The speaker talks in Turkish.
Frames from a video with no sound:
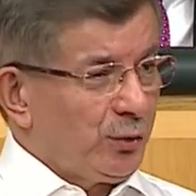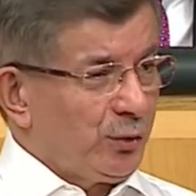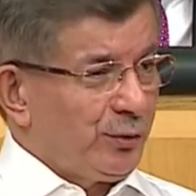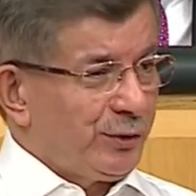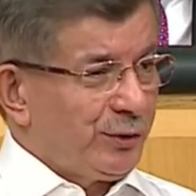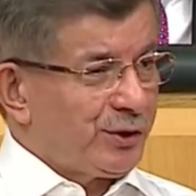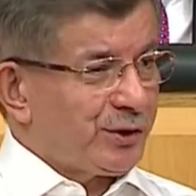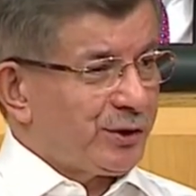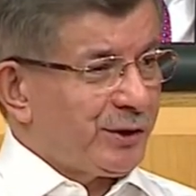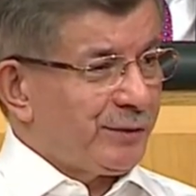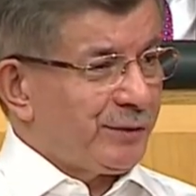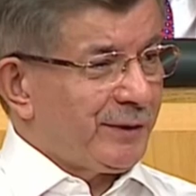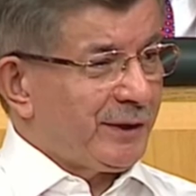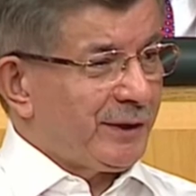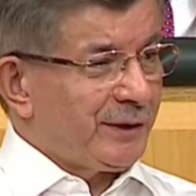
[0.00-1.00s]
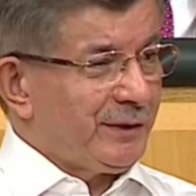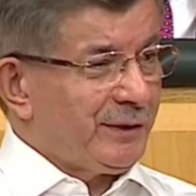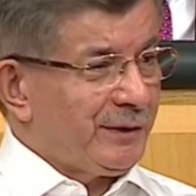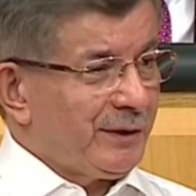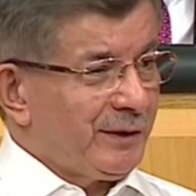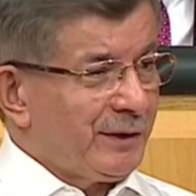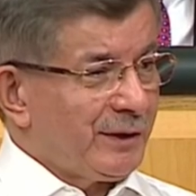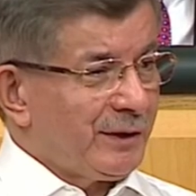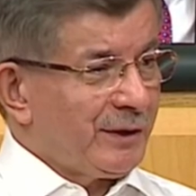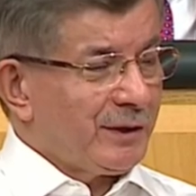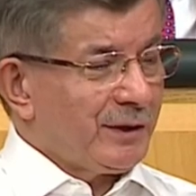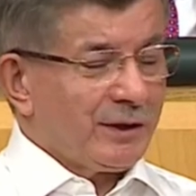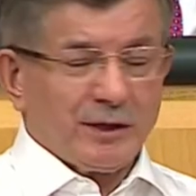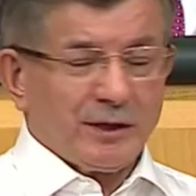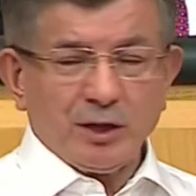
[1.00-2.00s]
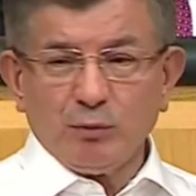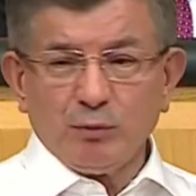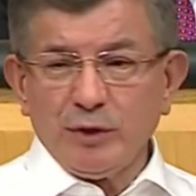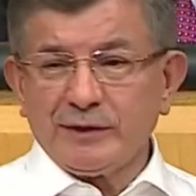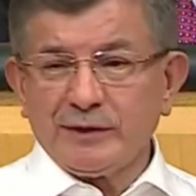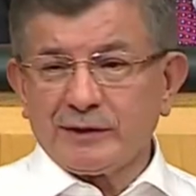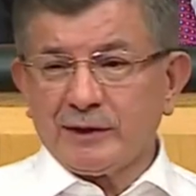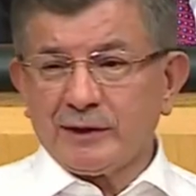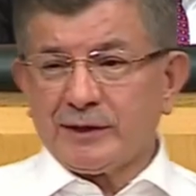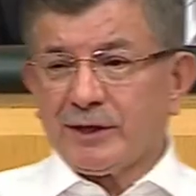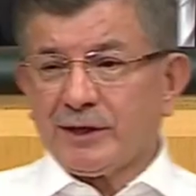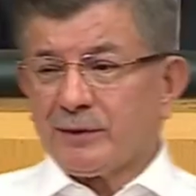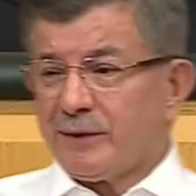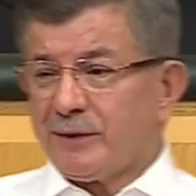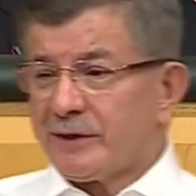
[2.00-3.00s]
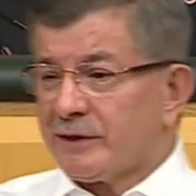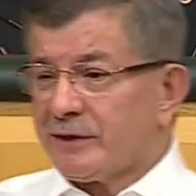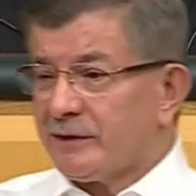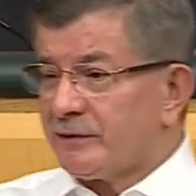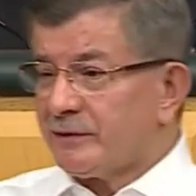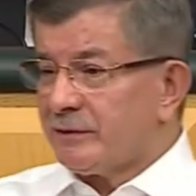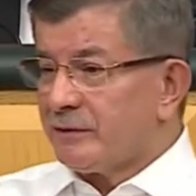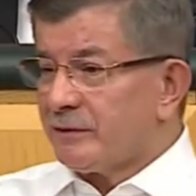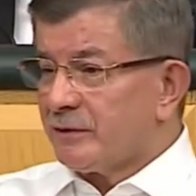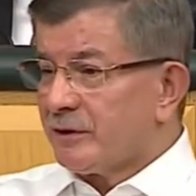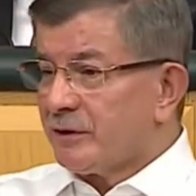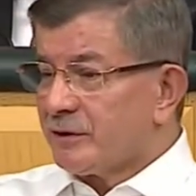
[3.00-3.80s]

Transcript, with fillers: O günün İçişleri Bakanı bu iddiaları yaparken